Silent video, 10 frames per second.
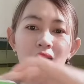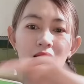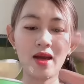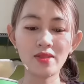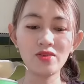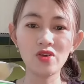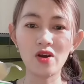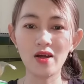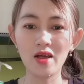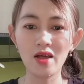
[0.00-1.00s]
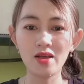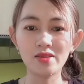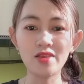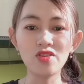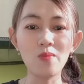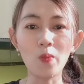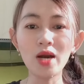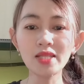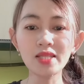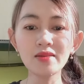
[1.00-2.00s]
à, tuyến cho sẽ cho một
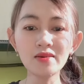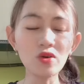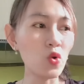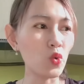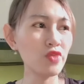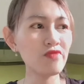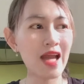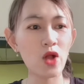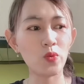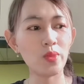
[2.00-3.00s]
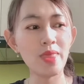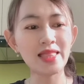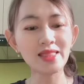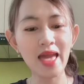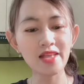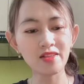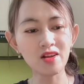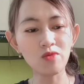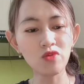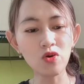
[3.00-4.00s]
ít nước nguội vào để đánh tan cho nó
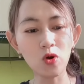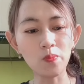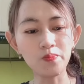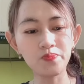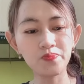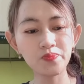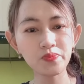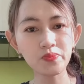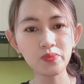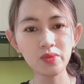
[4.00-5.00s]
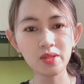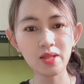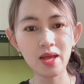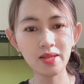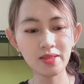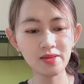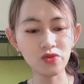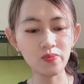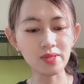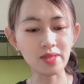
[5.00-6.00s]
không vón cục đây tuyến sẽ
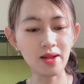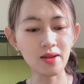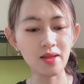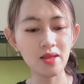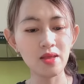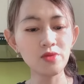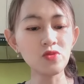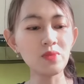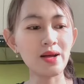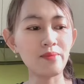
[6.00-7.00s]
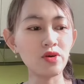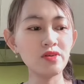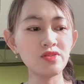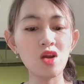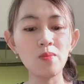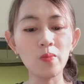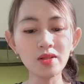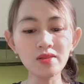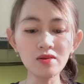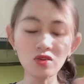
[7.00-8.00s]
chuẩn bị sẵn rồi nói chung là mọi người cho một
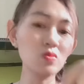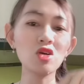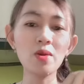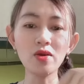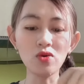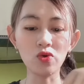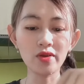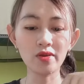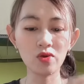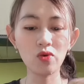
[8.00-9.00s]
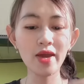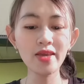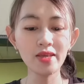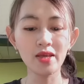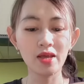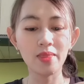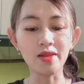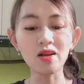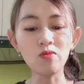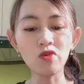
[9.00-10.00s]
ít nước đun sôi để nguội khuấy để
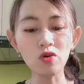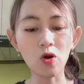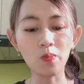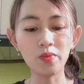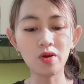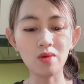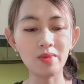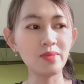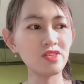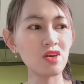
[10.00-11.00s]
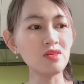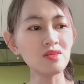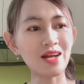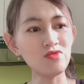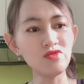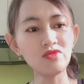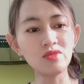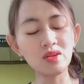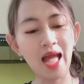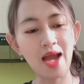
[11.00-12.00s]
nó không vón cột còn mà mình cho nước nóng
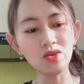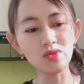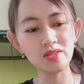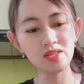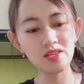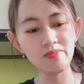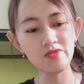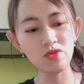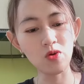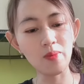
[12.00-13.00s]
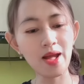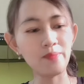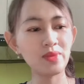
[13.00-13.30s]
thẳng luôn thì nó sẽ dễ bị vón cột ha